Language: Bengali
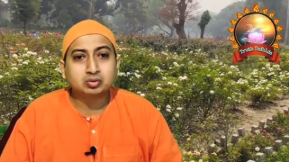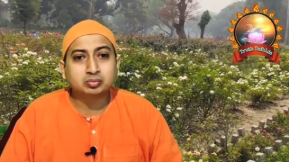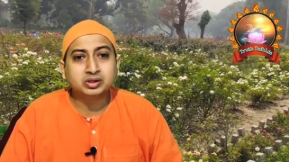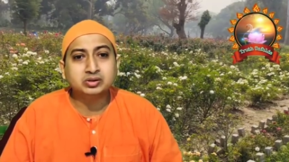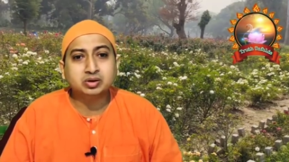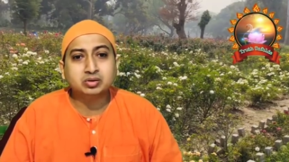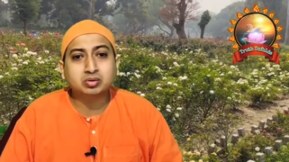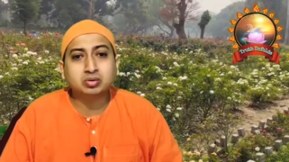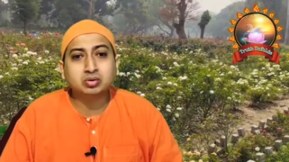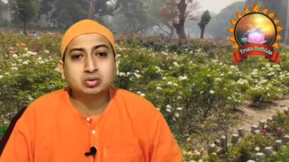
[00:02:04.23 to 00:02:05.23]
তুমি
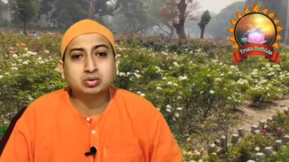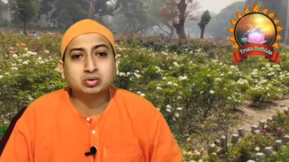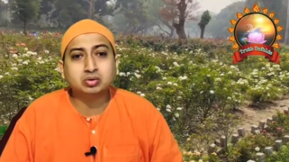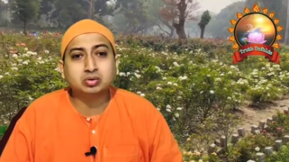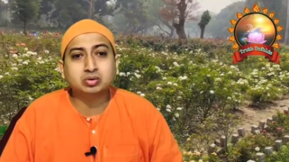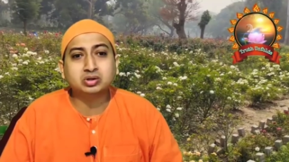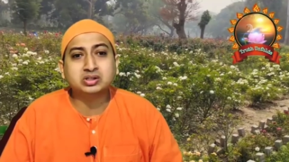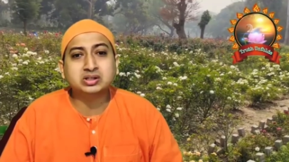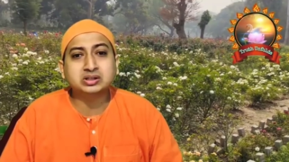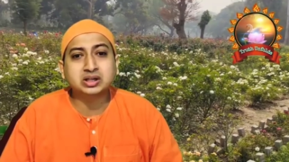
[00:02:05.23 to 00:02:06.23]
যখন
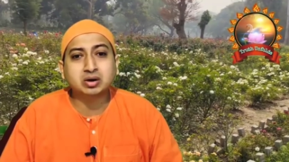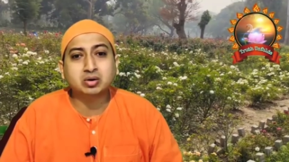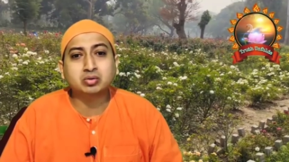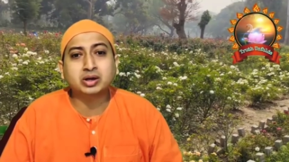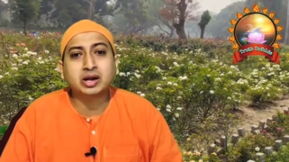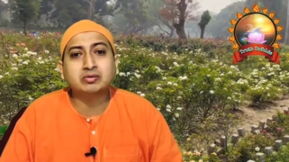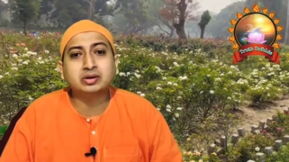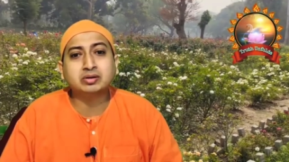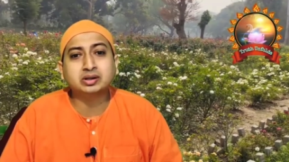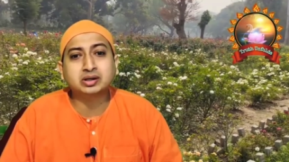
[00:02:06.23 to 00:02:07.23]
চিন্তা করো কেন
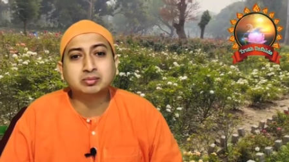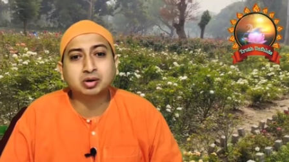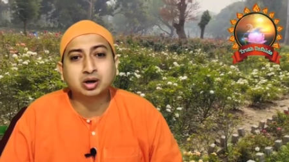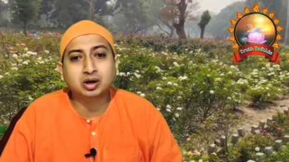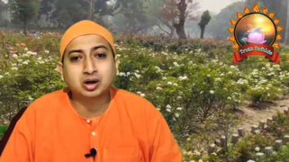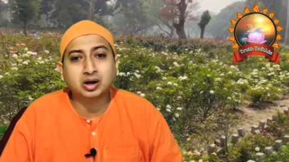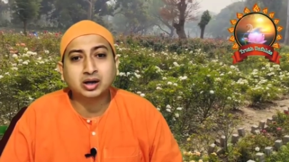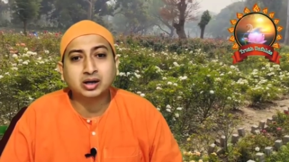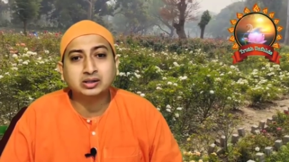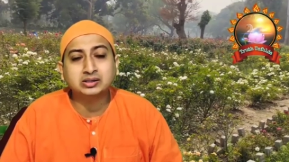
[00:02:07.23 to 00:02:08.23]
এই কথাটা বলা হয়
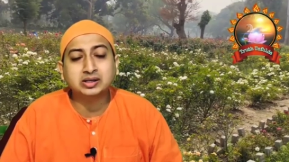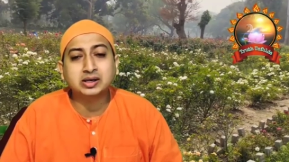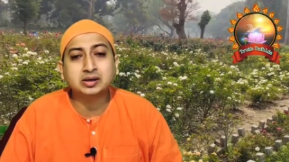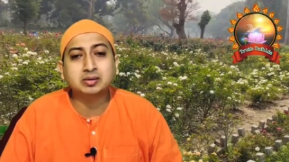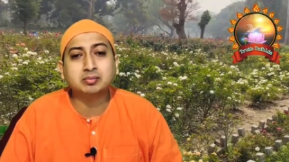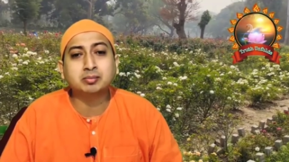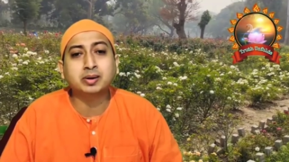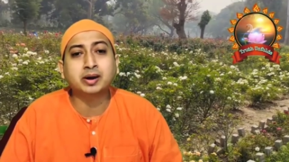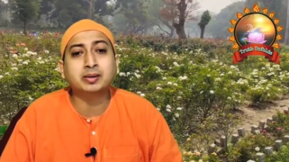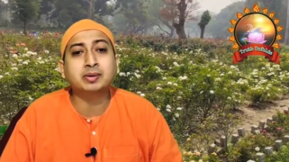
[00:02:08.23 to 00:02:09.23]
যে
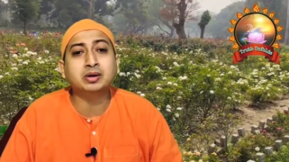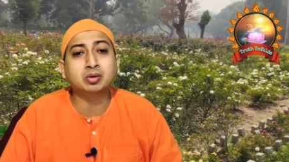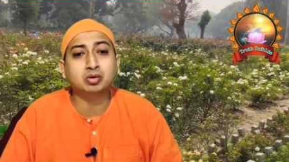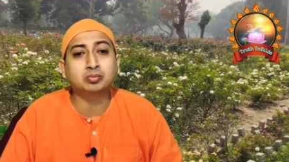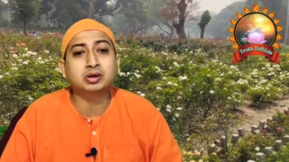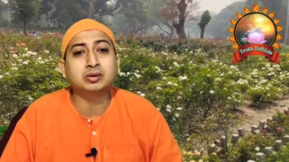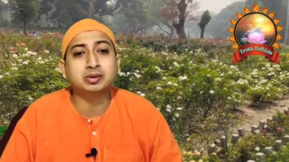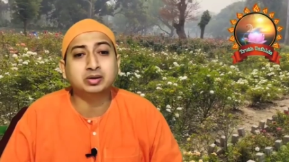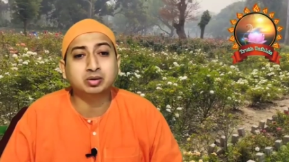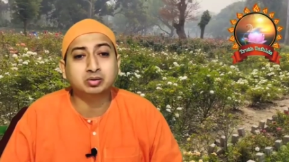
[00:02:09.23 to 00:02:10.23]
ভেবে করো
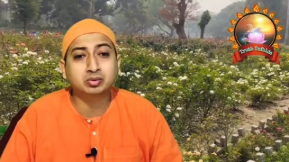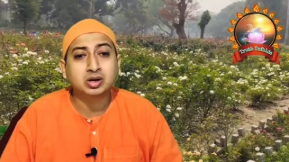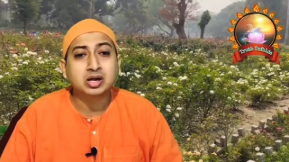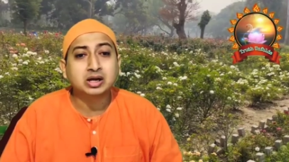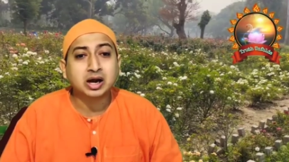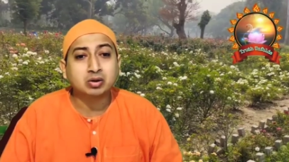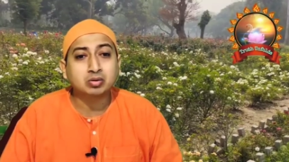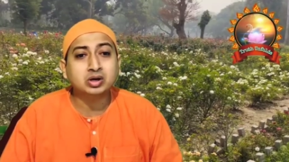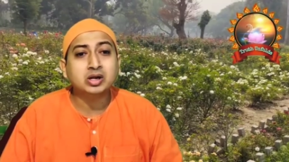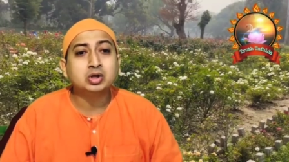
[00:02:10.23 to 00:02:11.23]
ভেবে করো
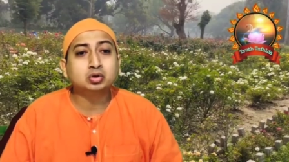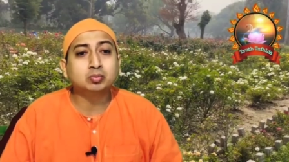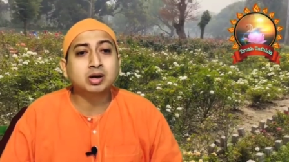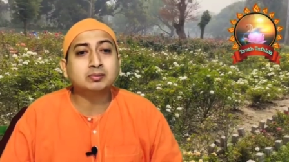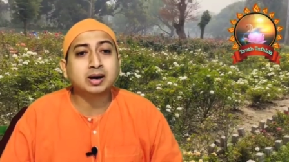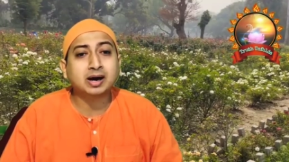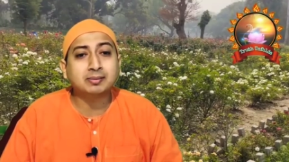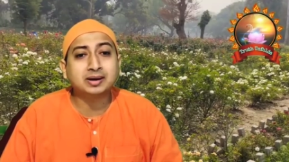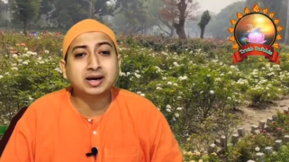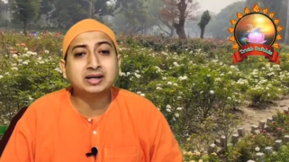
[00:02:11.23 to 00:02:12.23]
কারণ তোমার
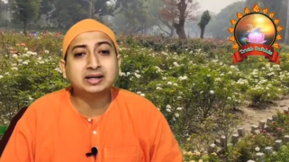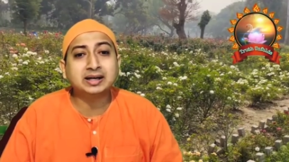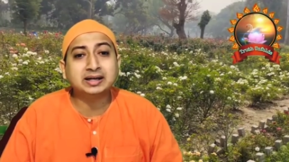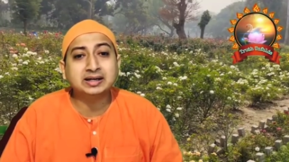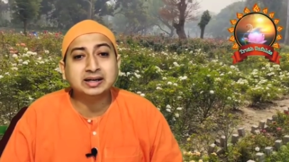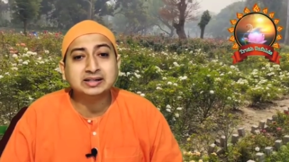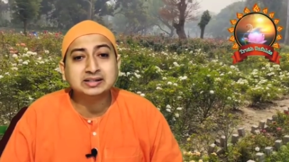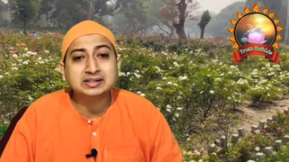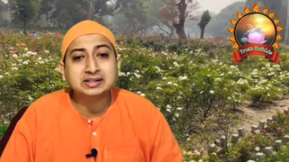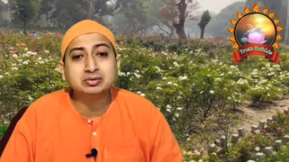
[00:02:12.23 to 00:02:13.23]
ভাবনার
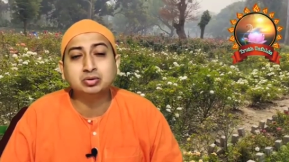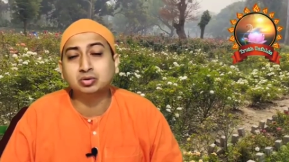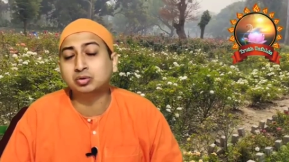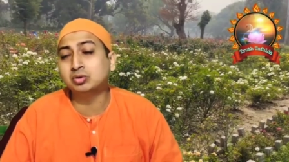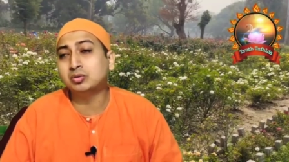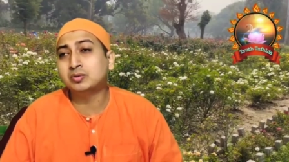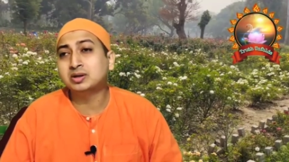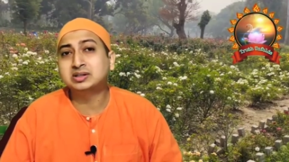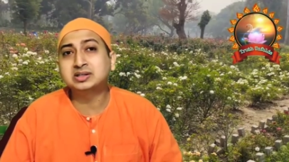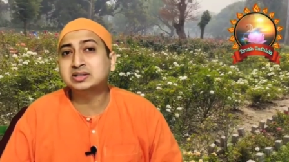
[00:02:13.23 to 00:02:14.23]
টেন্ডেন্সি হলো
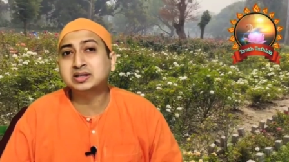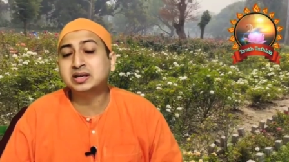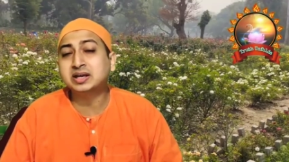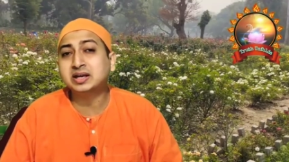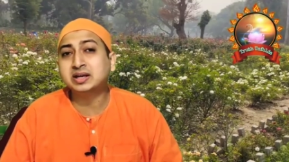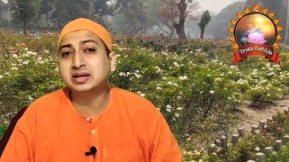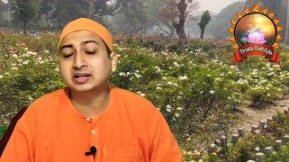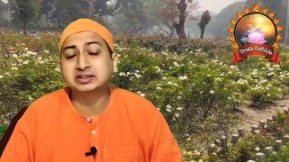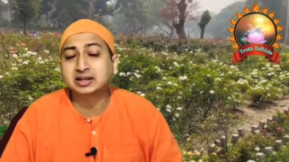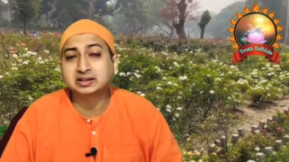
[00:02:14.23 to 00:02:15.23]
যে সে
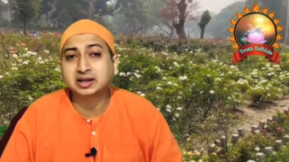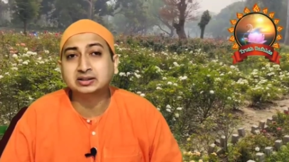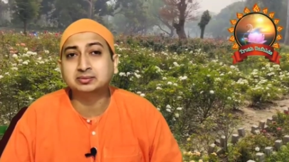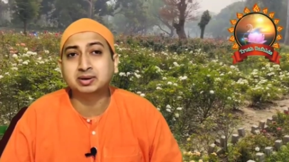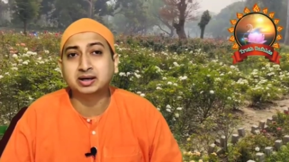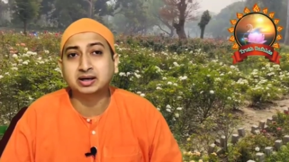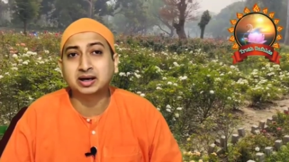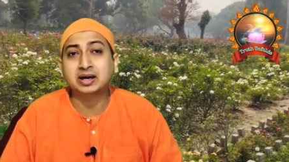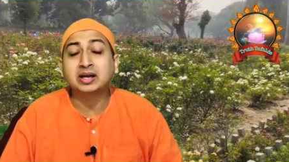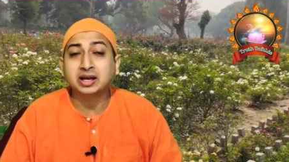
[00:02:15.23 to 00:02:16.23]
রেশনাল থাকতে পারে না
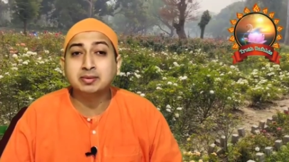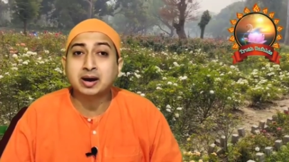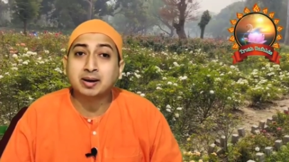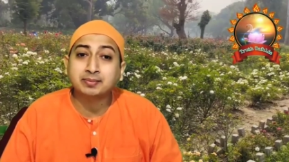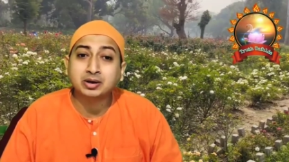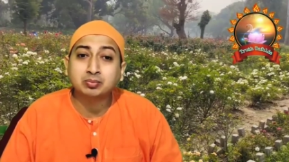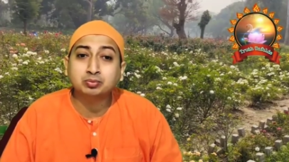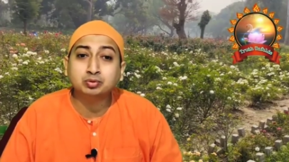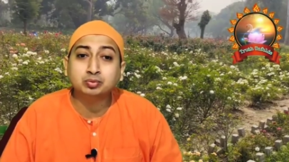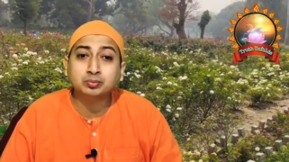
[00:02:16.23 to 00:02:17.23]
এই ভাবনারও
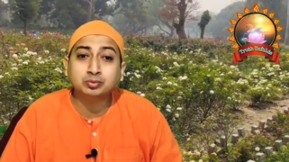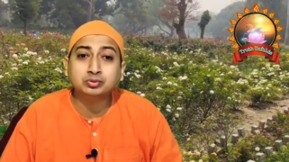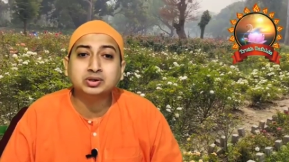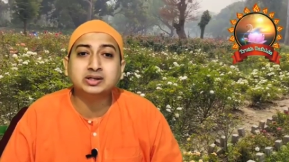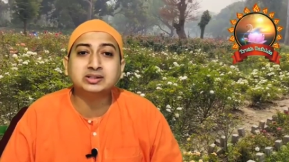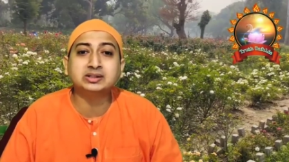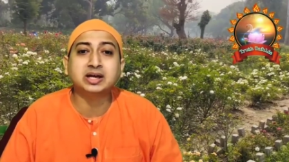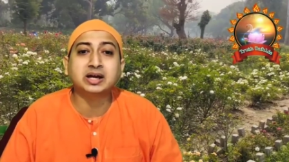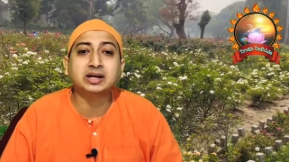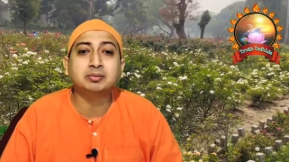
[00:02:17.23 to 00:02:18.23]
পূর্বপুরুষ আছে
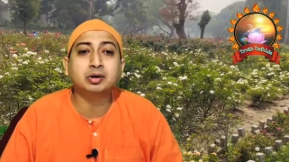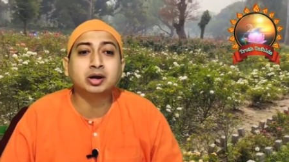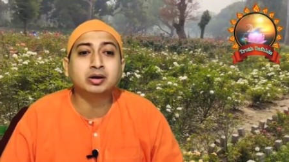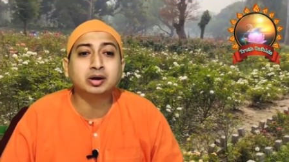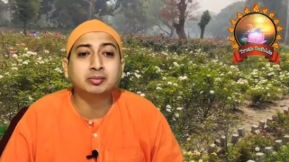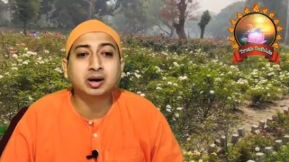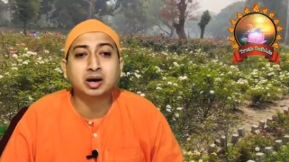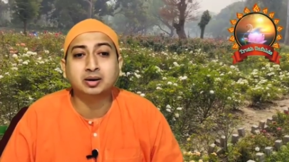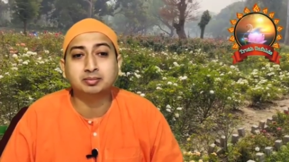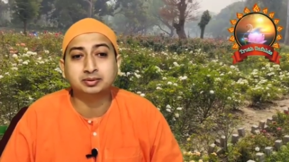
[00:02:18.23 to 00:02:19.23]
তাকে বলা হয়
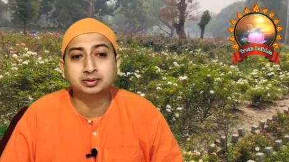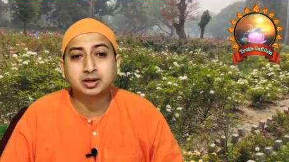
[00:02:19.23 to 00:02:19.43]
ভাব